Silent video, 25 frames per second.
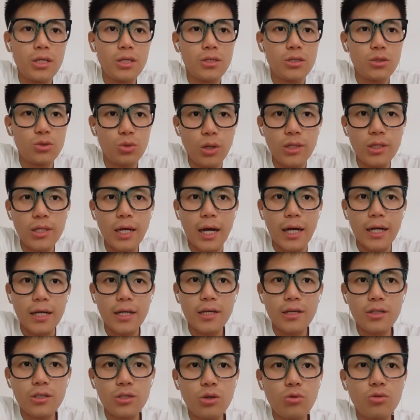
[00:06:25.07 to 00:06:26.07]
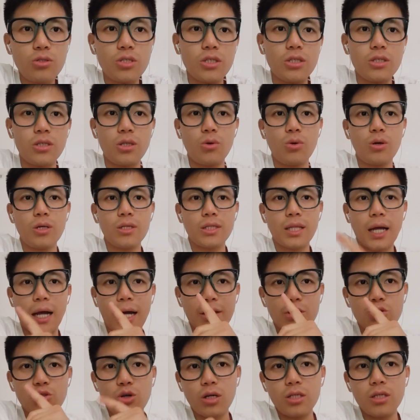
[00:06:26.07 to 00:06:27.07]
虽然跟周琦都会
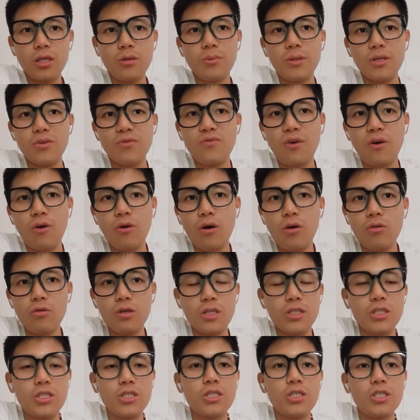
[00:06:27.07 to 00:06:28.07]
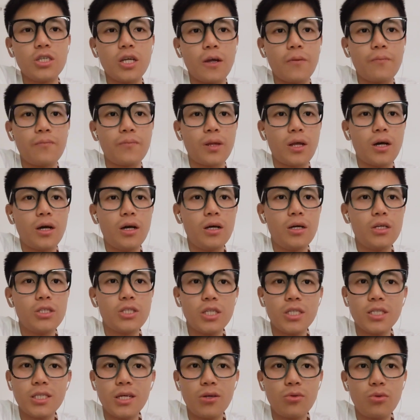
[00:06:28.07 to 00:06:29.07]
大赚一笔丰厚的资金，而
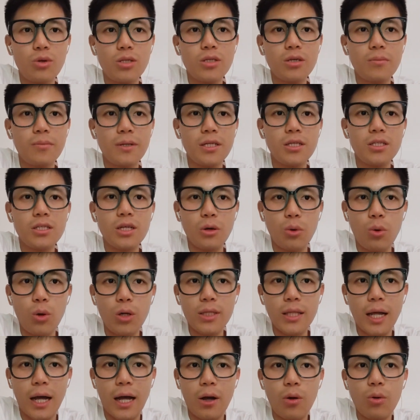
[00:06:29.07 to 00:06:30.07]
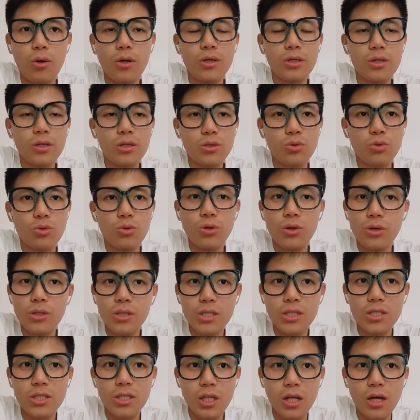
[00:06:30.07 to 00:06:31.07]
新疆队这边也会拿回属于
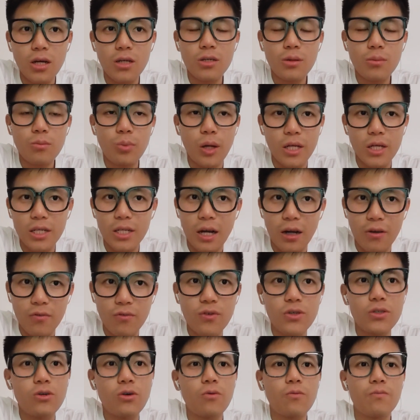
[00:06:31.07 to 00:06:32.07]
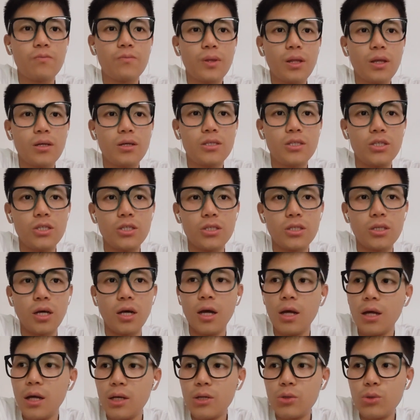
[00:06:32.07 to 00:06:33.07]
自己的培养费用。其实啊，
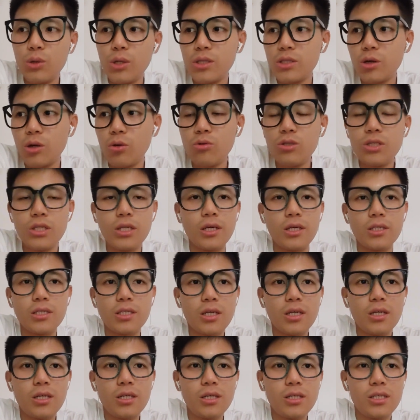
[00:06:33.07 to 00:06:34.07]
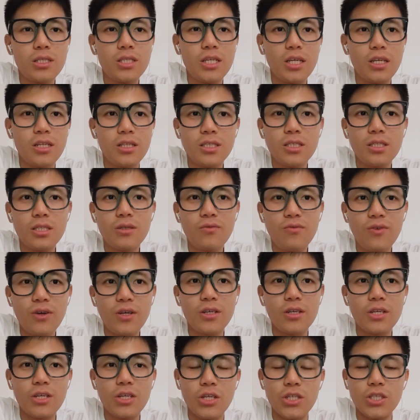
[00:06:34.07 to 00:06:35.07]
对周琦的这个签字
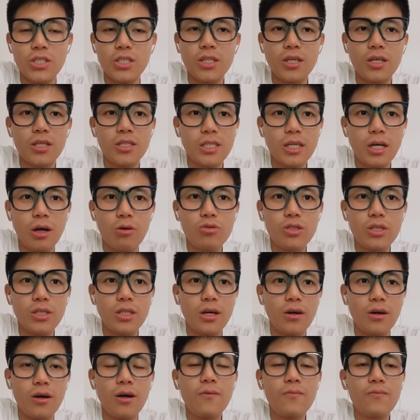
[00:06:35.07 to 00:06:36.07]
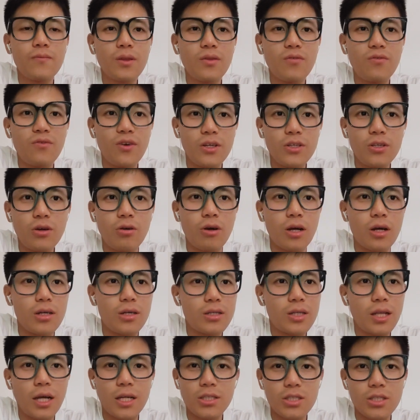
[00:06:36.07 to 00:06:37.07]
费以及呢交易的费用，
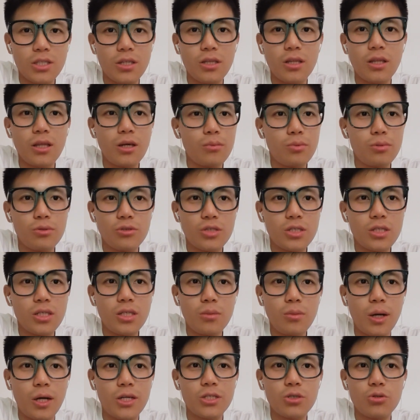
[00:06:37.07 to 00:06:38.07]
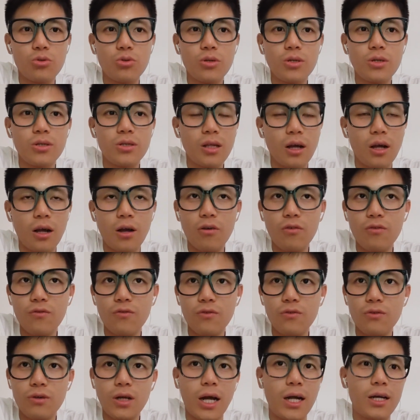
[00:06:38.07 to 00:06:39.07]
那真的不是一般球队能够
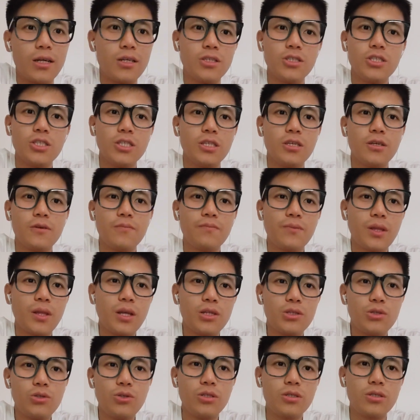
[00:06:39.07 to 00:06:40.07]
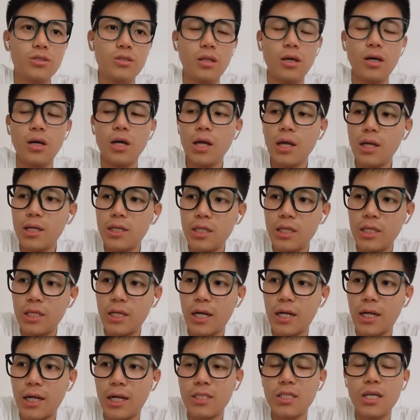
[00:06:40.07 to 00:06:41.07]
负担得起的。确实呢，也
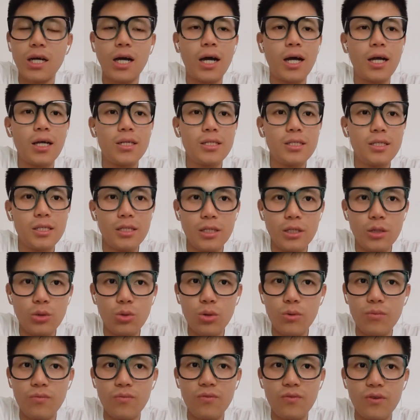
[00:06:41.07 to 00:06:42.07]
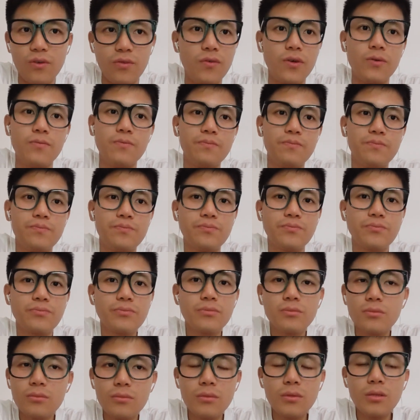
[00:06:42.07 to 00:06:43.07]
让大家议论纷纷。
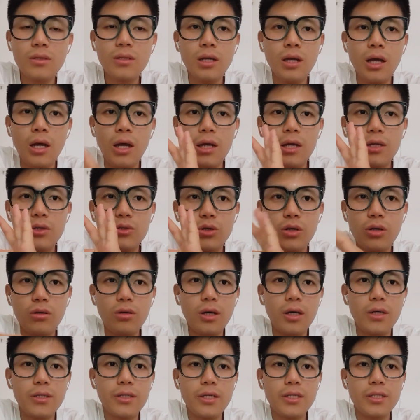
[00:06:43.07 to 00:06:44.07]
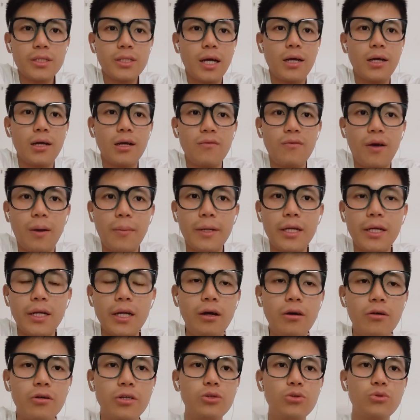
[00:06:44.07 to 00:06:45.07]
最后的第三个方面，
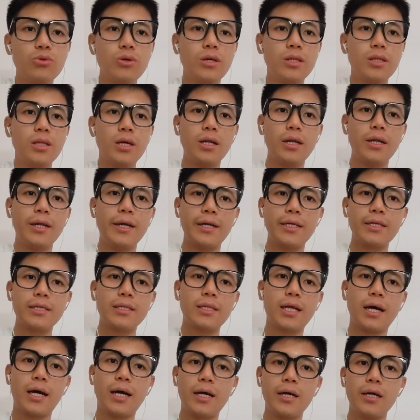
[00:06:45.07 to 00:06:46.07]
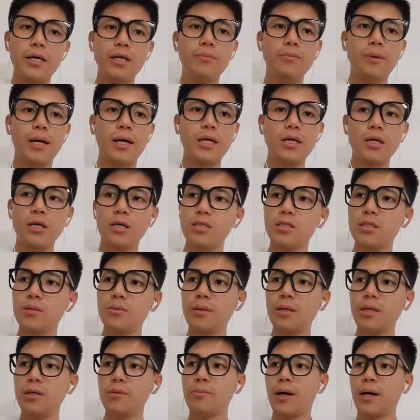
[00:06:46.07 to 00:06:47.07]
辽宁队的两大黑马呢，更是
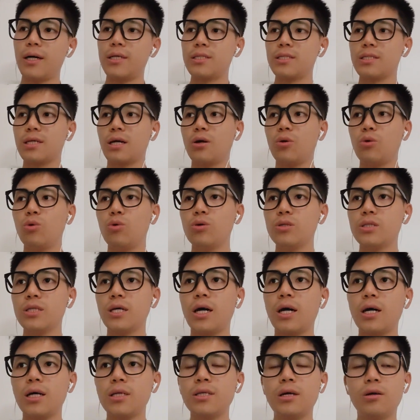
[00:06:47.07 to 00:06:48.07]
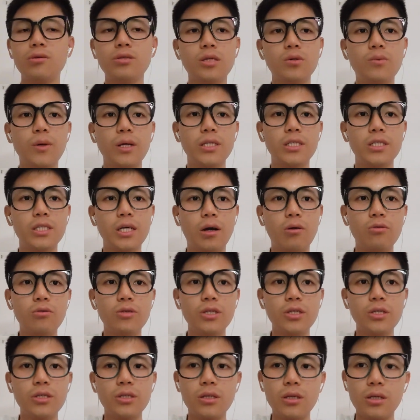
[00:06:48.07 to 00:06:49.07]
被摆上货架，要成为交
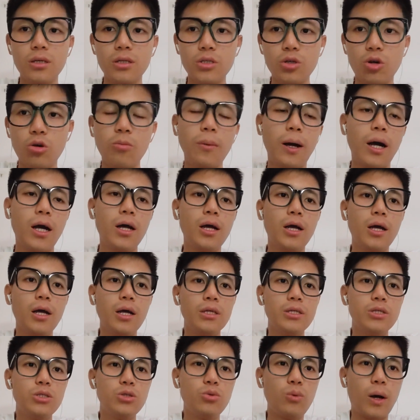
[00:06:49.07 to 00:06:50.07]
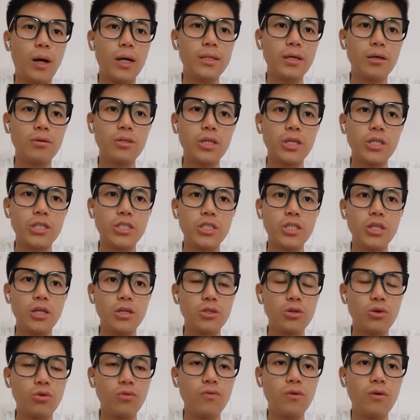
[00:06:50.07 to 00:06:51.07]
易的筹码，去挖到顶级的
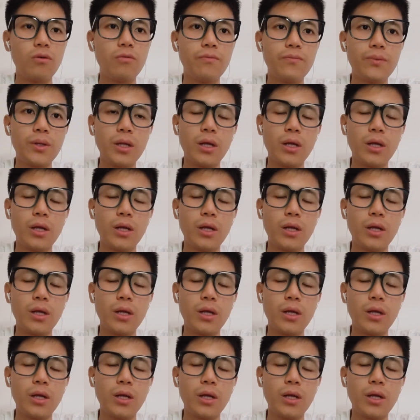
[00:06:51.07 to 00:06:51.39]
中锋。